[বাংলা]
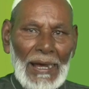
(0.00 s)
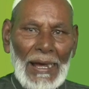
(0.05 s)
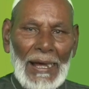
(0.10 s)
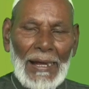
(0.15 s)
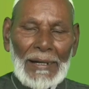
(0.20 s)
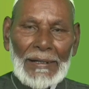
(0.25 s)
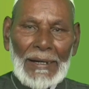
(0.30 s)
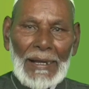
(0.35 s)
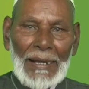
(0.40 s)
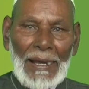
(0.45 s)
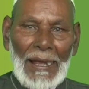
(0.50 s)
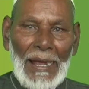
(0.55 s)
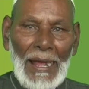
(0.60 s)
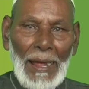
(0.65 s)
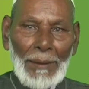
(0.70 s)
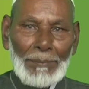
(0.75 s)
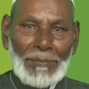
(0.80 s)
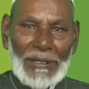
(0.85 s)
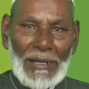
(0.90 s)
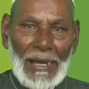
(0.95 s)
আর
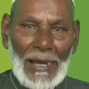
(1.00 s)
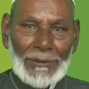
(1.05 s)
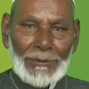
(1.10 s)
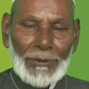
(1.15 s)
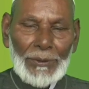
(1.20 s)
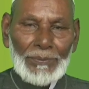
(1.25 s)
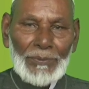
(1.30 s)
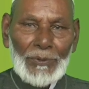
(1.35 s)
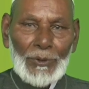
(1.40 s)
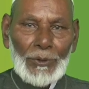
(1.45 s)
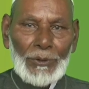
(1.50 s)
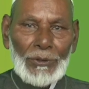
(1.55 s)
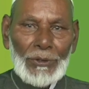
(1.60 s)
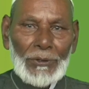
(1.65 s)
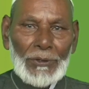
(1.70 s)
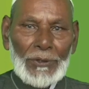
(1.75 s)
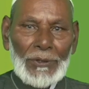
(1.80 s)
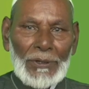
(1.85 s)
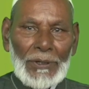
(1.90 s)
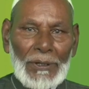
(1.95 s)
আমি আদম নূর
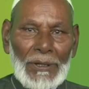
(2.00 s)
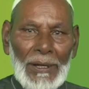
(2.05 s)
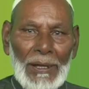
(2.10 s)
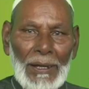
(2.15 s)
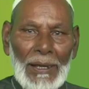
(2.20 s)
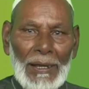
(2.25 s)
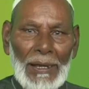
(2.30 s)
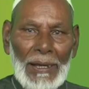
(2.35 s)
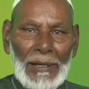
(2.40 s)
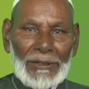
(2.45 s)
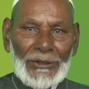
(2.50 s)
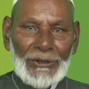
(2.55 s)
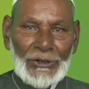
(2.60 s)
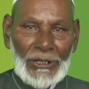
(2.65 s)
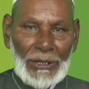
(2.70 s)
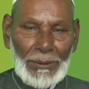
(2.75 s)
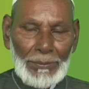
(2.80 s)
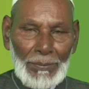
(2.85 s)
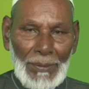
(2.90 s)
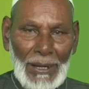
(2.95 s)

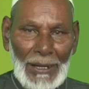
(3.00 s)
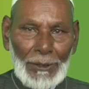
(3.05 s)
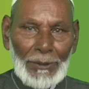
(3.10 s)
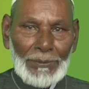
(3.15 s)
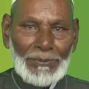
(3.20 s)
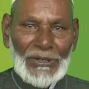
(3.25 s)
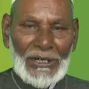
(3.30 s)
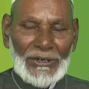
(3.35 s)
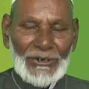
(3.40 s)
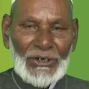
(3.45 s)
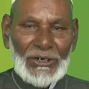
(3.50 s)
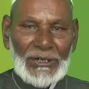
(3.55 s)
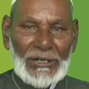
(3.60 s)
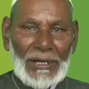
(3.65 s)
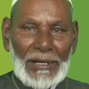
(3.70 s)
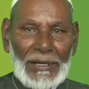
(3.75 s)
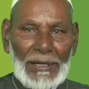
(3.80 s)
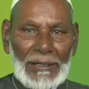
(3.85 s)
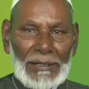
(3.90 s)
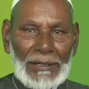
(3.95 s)
সেই মানব
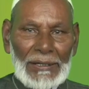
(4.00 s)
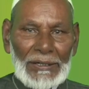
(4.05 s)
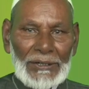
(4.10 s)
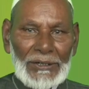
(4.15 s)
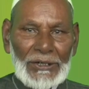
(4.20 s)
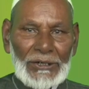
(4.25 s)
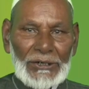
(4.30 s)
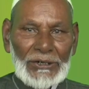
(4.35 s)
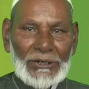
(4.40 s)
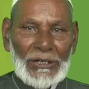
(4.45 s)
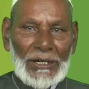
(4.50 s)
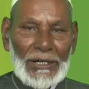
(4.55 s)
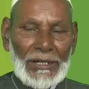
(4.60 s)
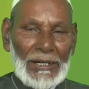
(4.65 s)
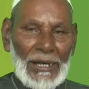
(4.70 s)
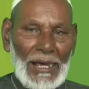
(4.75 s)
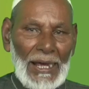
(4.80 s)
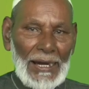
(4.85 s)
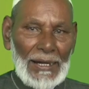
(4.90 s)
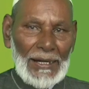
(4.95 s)
জাতিকে
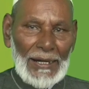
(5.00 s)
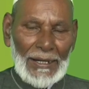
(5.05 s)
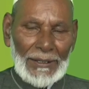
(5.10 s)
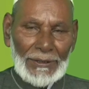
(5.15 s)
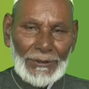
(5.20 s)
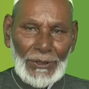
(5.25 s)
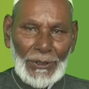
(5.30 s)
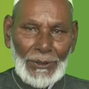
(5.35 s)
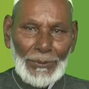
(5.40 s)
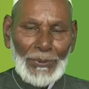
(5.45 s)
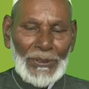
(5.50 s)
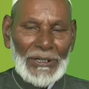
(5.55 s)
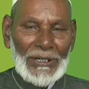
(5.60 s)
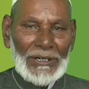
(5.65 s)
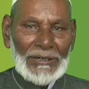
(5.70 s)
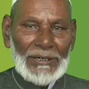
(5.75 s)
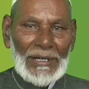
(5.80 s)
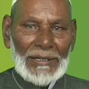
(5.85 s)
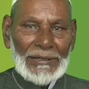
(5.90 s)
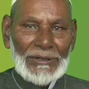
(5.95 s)
সেই আল্লাহর তরফের
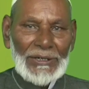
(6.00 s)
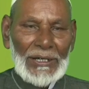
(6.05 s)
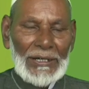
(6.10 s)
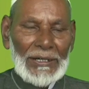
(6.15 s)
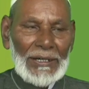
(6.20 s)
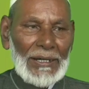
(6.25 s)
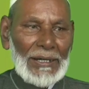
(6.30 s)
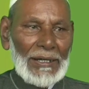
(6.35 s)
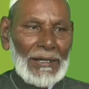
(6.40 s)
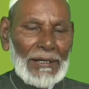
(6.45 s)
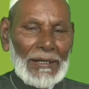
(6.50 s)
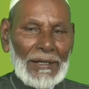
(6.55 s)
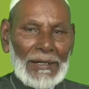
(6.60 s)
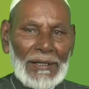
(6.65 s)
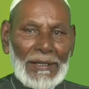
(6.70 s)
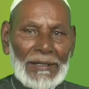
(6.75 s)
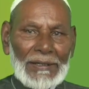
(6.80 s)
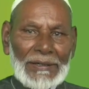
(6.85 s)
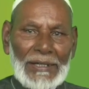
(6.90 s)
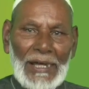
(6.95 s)
হেদায়তে এনে
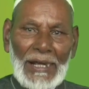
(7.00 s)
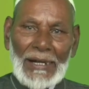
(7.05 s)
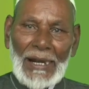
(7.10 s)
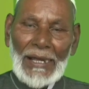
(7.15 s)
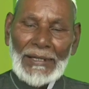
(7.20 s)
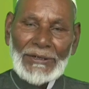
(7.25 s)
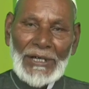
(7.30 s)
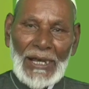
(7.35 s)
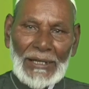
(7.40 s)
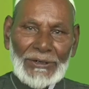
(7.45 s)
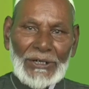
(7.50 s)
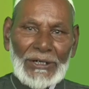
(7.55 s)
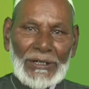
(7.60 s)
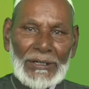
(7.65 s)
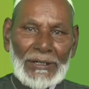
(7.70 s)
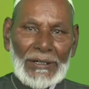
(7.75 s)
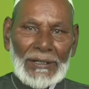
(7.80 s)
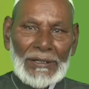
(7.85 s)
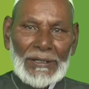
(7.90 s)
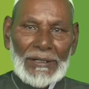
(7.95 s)
তারা যাতে
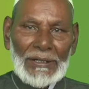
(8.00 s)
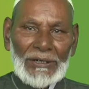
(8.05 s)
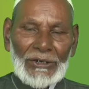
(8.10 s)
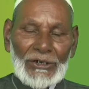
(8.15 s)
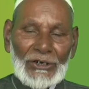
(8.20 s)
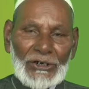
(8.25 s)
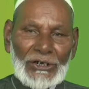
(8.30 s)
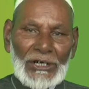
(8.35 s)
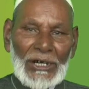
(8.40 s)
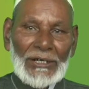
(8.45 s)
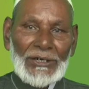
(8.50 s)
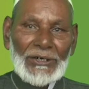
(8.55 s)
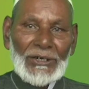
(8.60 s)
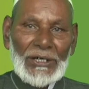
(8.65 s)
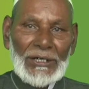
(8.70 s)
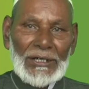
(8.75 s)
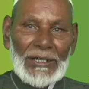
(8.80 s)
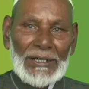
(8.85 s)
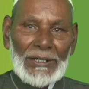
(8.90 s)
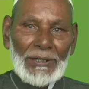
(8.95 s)
সেই
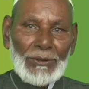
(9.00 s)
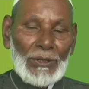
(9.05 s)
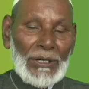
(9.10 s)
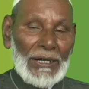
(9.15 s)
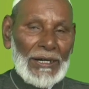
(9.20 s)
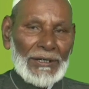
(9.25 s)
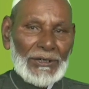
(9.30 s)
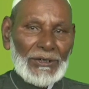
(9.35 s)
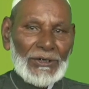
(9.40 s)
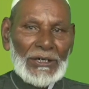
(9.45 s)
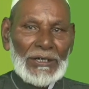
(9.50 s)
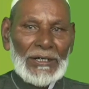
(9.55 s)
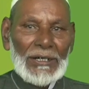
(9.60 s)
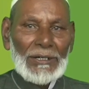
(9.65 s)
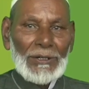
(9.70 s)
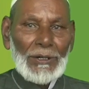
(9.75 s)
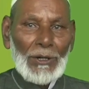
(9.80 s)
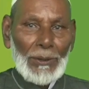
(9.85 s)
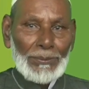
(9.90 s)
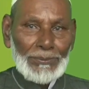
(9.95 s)
দিনী নূরের
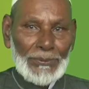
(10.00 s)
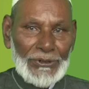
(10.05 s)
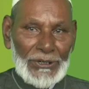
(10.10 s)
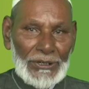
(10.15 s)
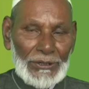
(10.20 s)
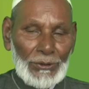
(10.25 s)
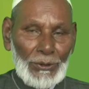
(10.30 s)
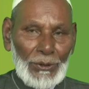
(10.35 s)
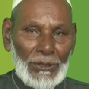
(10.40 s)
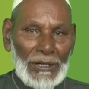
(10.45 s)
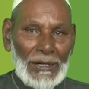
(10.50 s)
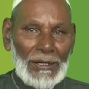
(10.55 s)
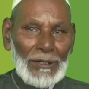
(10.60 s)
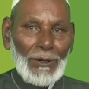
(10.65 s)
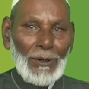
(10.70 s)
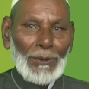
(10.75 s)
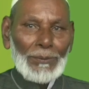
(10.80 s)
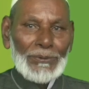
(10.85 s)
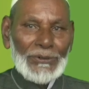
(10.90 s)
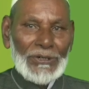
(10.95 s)
দিনী নফসি ধরে
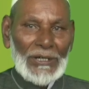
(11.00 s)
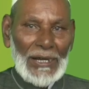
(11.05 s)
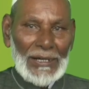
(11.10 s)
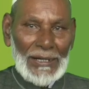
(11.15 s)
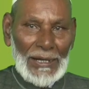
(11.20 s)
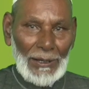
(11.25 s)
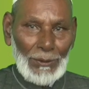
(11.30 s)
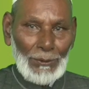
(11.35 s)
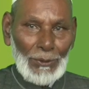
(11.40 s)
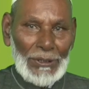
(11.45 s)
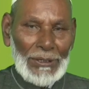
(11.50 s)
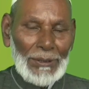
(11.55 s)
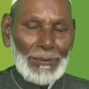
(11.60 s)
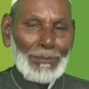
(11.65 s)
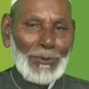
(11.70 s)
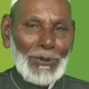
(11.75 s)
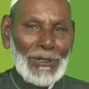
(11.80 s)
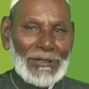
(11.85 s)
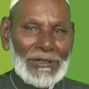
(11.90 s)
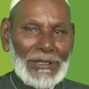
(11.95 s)
নফসি আল্লাহ হয়ে
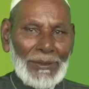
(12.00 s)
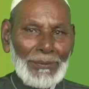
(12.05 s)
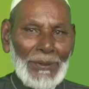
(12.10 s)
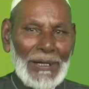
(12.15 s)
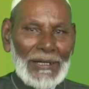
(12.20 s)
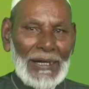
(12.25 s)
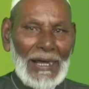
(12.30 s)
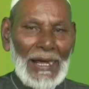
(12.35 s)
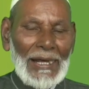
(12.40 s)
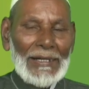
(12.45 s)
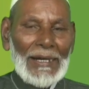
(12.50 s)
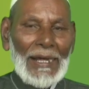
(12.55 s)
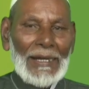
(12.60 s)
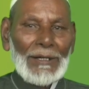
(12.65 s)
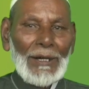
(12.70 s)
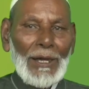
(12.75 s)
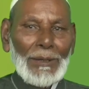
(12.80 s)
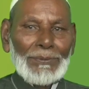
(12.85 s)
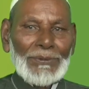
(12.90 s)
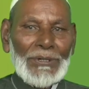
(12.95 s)
বলতে পারে আনা
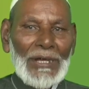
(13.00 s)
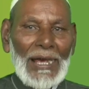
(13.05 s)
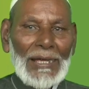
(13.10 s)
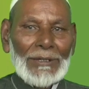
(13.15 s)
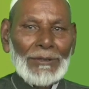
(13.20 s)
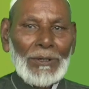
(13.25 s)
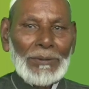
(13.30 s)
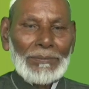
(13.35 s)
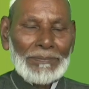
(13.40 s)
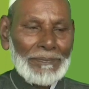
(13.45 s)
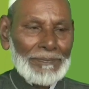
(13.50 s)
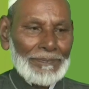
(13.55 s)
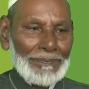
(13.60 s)
নফসে আদম